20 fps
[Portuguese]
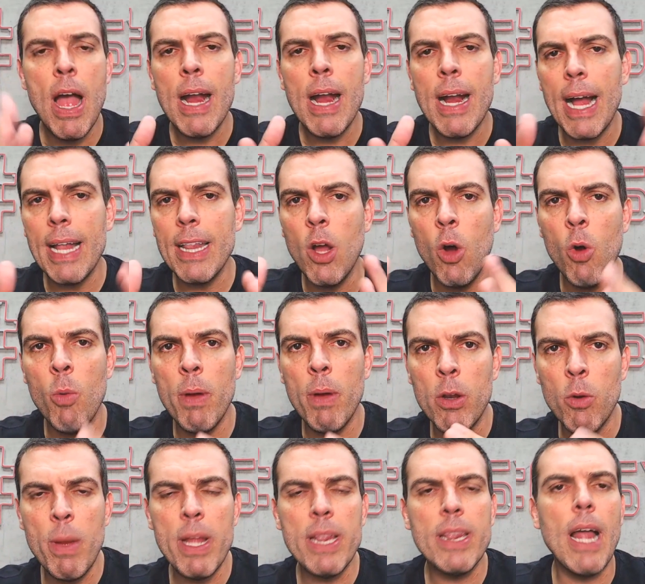cada uma é
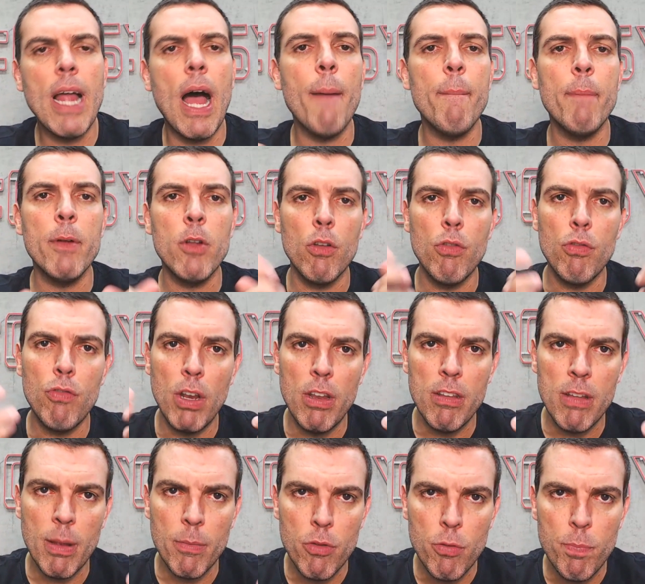numa etapa. Nós
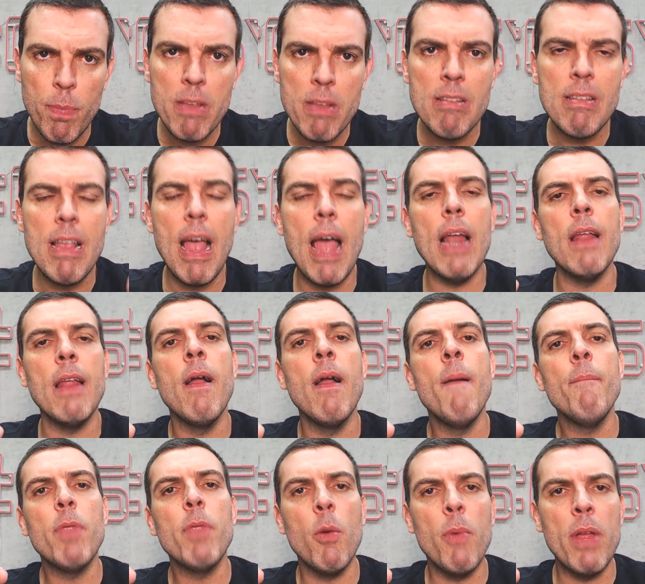utilizamos pincel
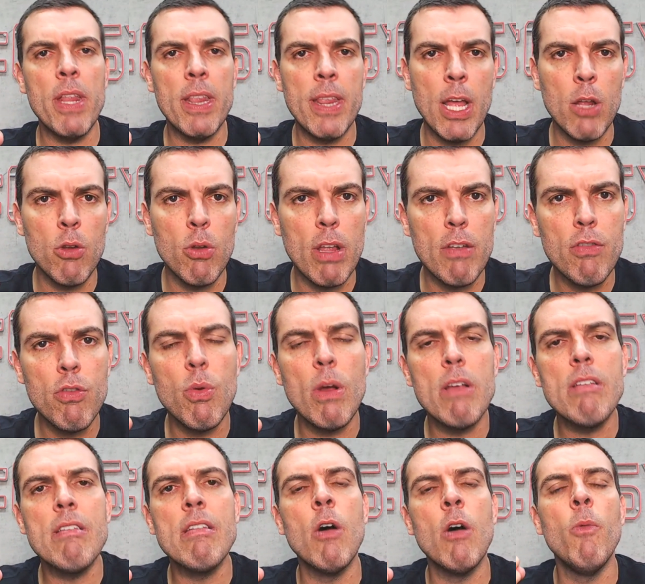então entendo da
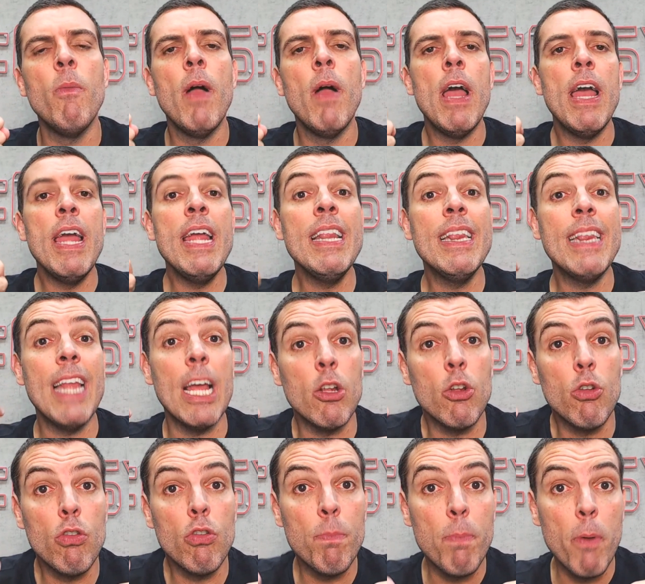situação, entendo
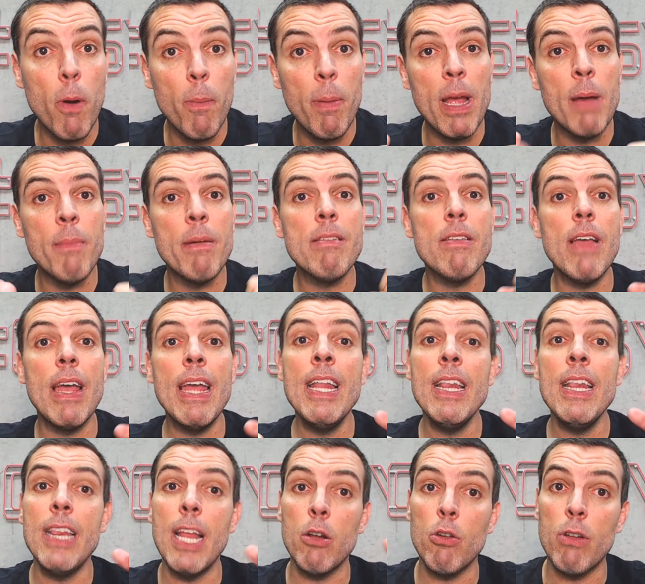dos problemas,
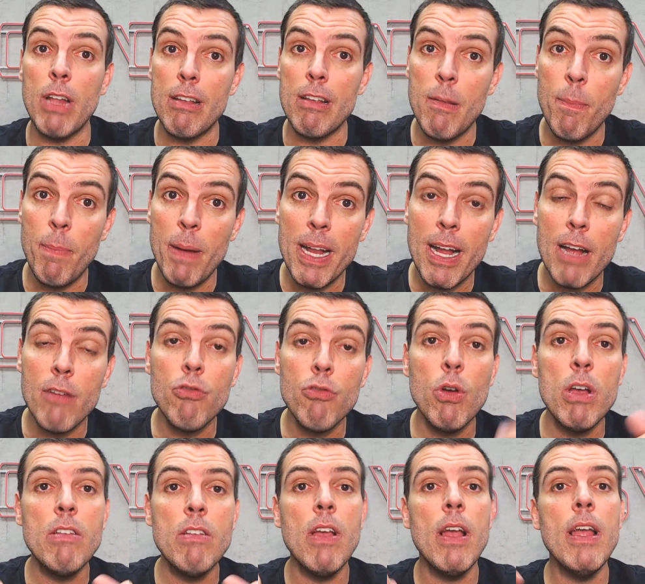entendo das
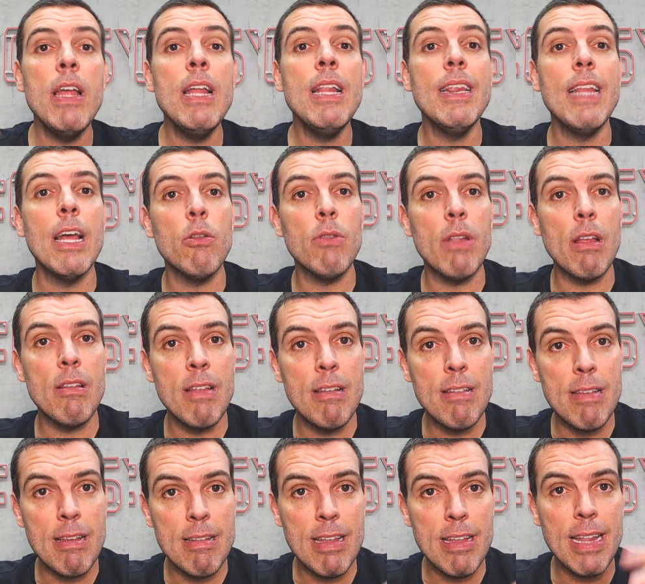implicações, entendo das
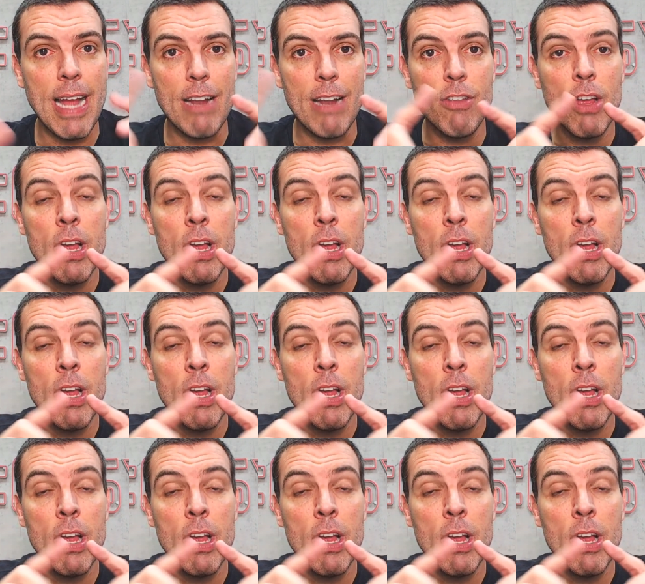necessidades.